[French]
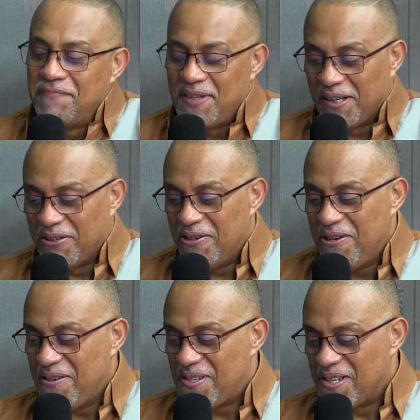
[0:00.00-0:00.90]

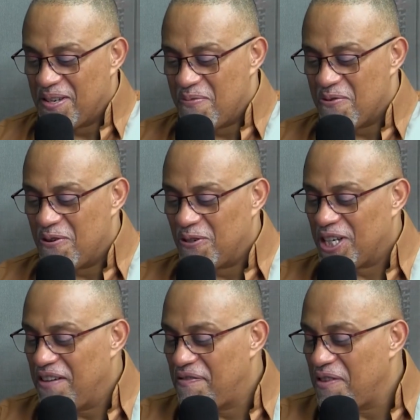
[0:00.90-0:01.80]
D'accord, ça c'est pour le
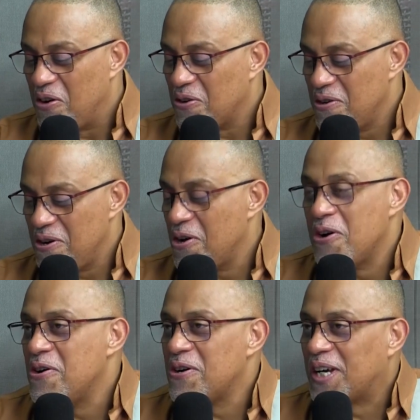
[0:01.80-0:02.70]
chef. Encore
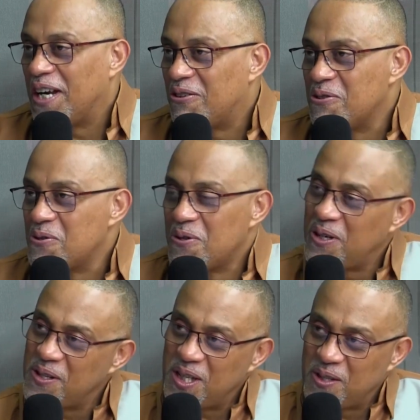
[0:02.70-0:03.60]
euh, quelques autres